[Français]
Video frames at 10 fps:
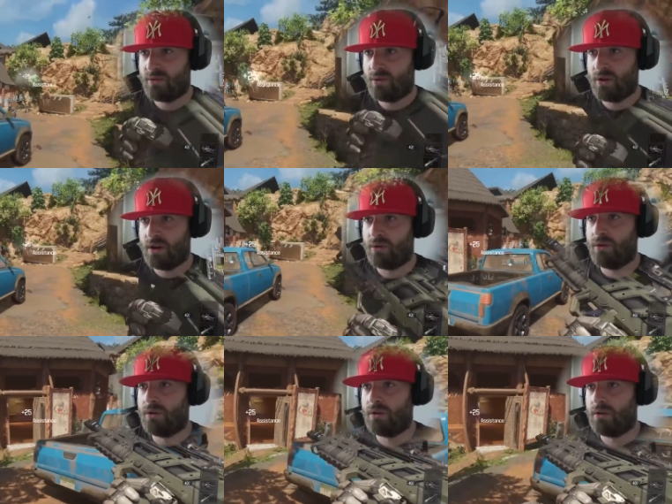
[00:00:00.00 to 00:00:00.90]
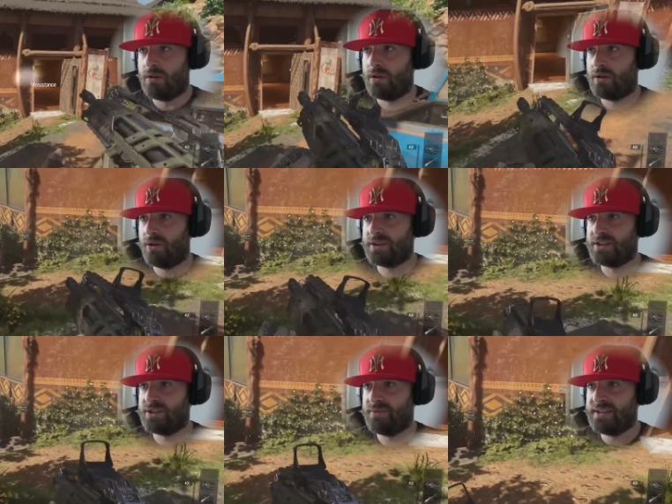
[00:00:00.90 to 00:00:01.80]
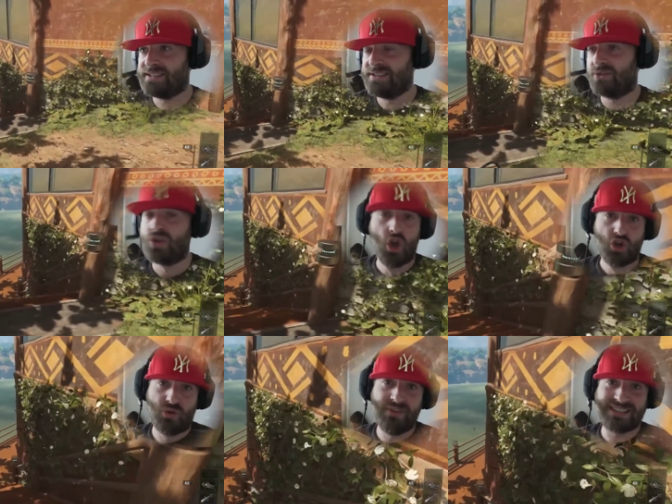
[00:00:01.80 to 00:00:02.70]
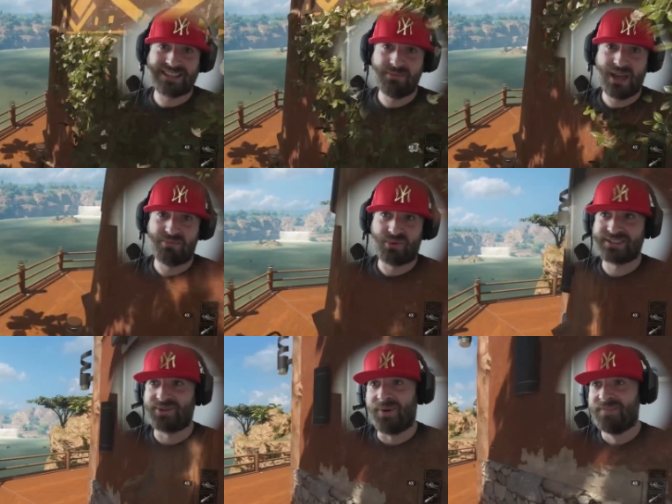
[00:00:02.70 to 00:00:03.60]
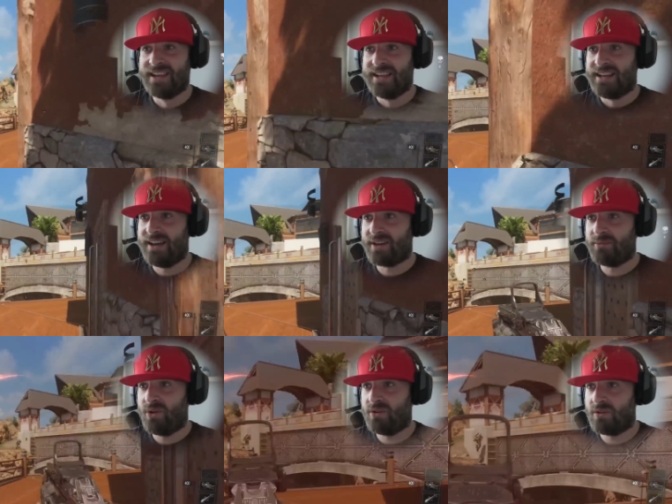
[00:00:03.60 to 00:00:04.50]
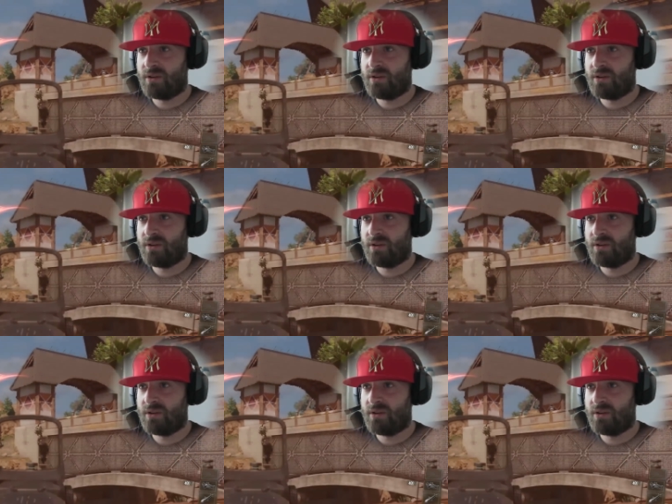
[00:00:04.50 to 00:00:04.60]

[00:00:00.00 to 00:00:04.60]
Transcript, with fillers: Oh là là, oh là là là là là. Ok, j'ai fait une assistante. Je vis très très bien là pour l'instant. Hein. Là vraiment.